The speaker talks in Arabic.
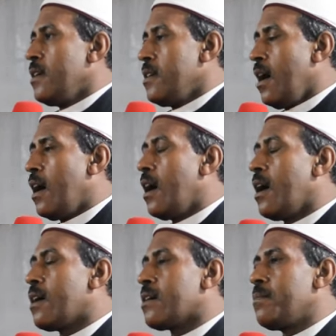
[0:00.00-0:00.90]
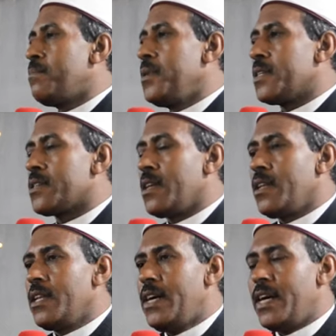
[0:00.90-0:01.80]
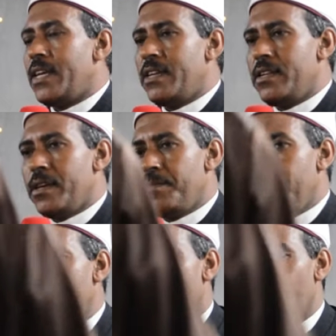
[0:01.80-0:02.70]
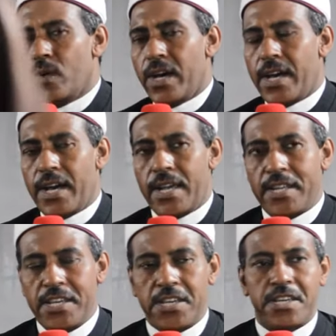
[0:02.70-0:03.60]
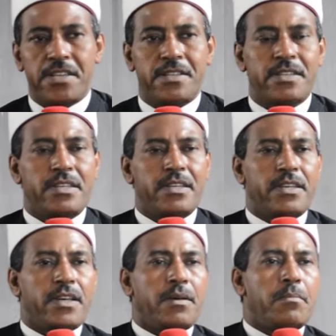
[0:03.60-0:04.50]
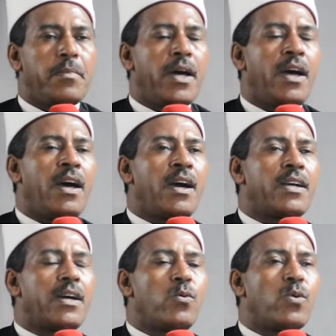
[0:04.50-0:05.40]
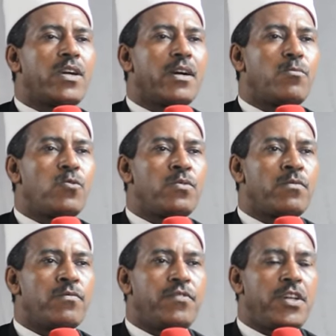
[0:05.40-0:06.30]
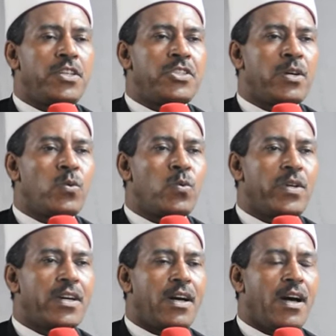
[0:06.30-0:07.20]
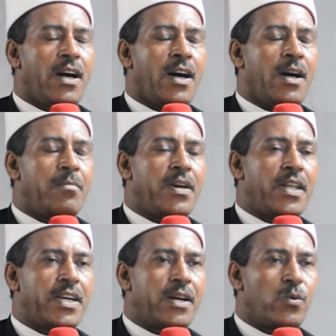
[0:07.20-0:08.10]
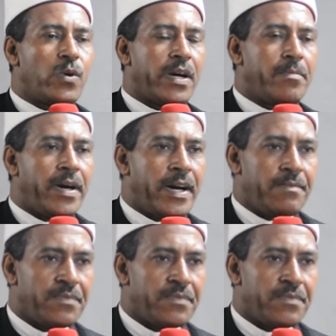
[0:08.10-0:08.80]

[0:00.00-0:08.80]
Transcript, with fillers: يا رب صل على النبي واله ما كوكب في الجو قابل كوكبا